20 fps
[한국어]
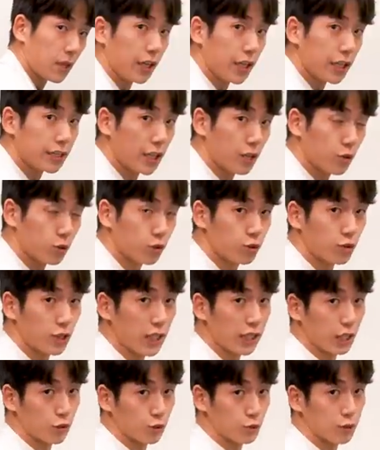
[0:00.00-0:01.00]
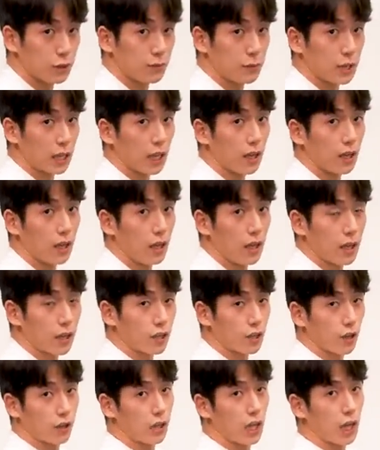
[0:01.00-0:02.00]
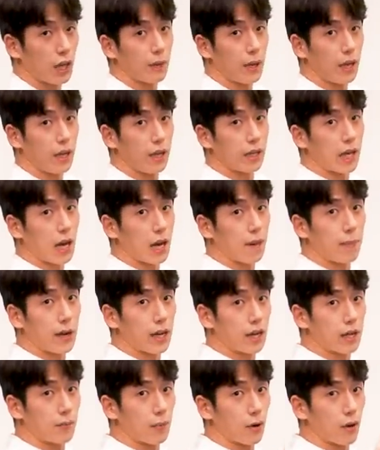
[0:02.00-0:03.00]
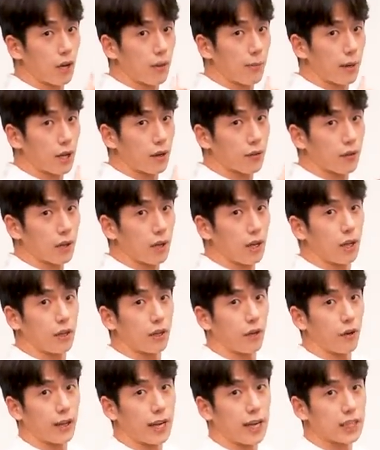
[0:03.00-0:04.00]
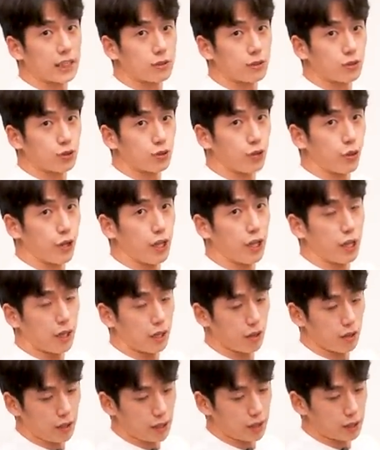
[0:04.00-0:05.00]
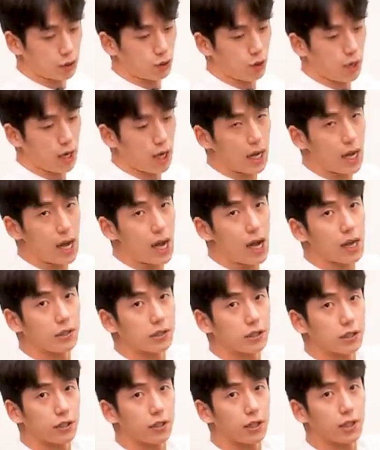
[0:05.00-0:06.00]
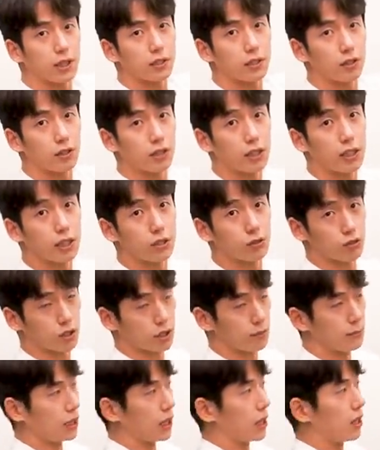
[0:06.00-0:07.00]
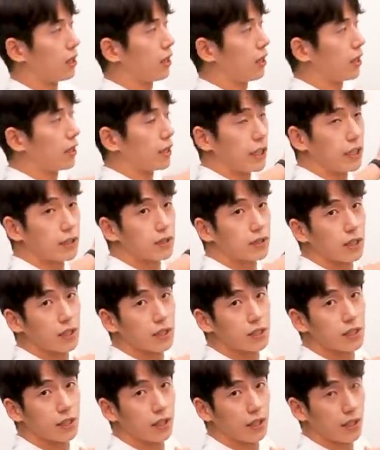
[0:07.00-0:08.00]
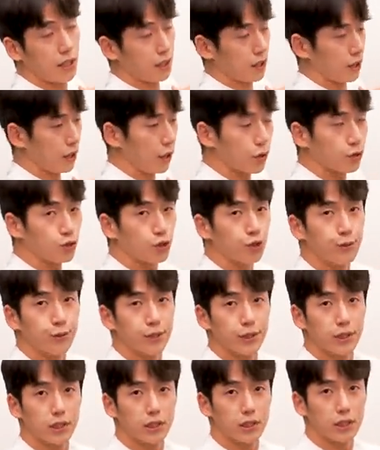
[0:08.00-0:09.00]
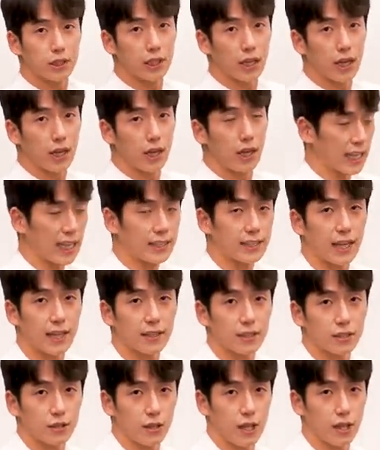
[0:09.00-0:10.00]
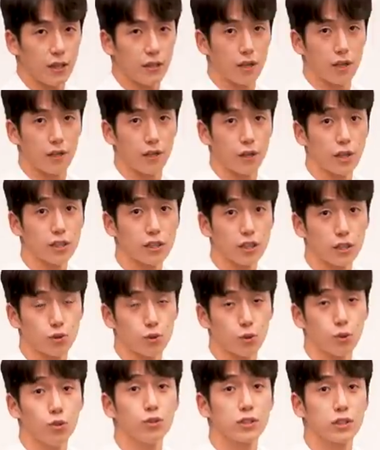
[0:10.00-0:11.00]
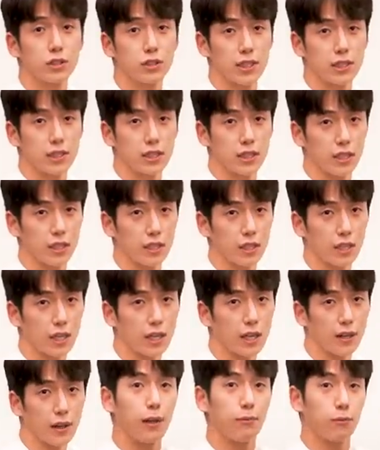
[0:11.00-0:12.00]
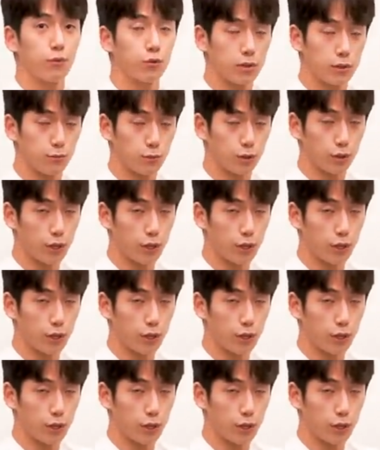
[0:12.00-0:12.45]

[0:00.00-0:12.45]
이 세로 중간에 눕습니다 그런 다음에 양팔을 벌리면 여기 가슴 근육이 이렇게 쫙 늘어나는 걸 느낄 수 있습니다 이 스트레칭이 구운 등이나 자세 같은 걸 해결하는데 굉장히 좋은 스트레칭이니까 해보시면